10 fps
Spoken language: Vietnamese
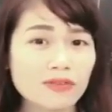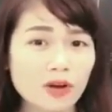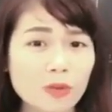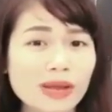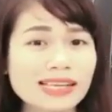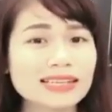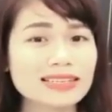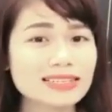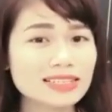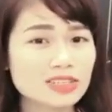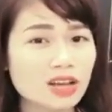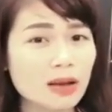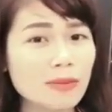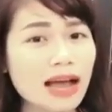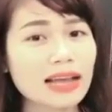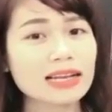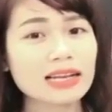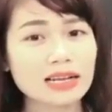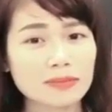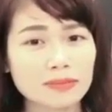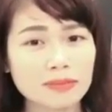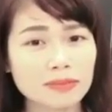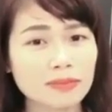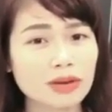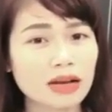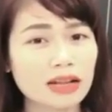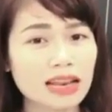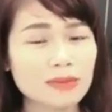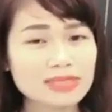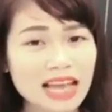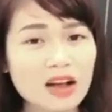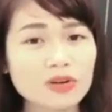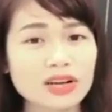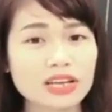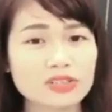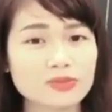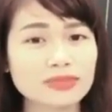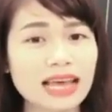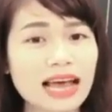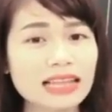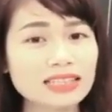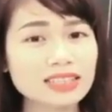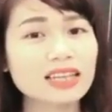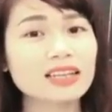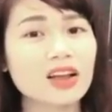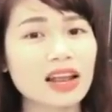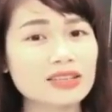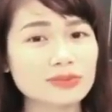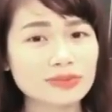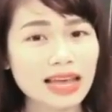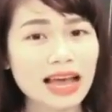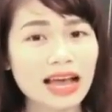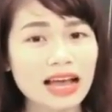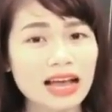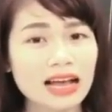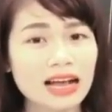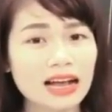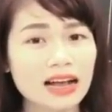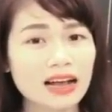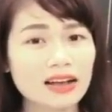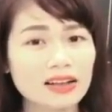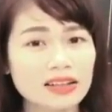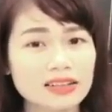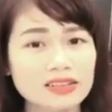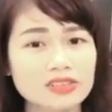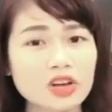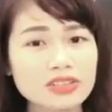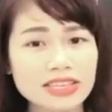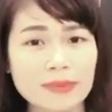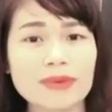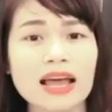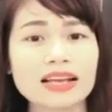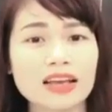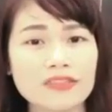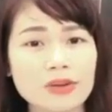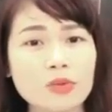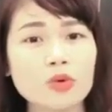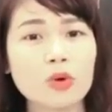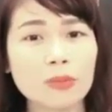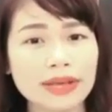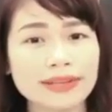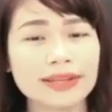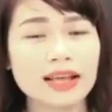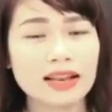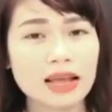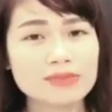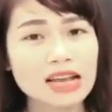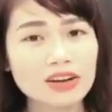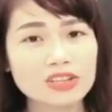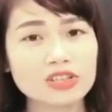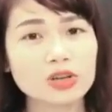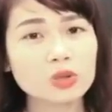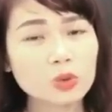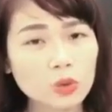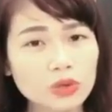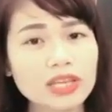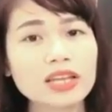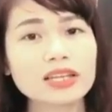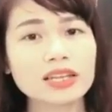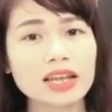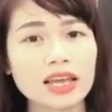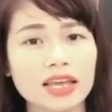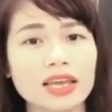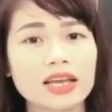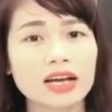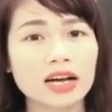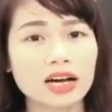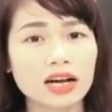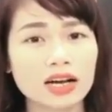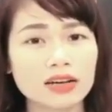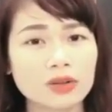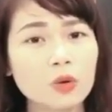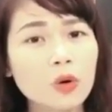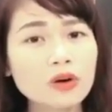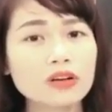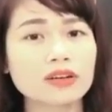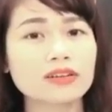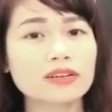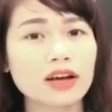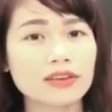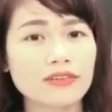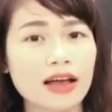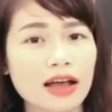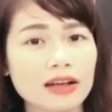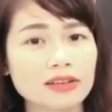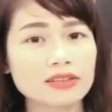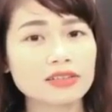và hôm nay cha sẽ chỉ cho các bạn mà làm sao để chúng ta thứ nhất đó là chúng ta à, dọn dẹp lại cái Facebook của mình làm sao để cho nó thu hút nhất để uh, thu hút được người và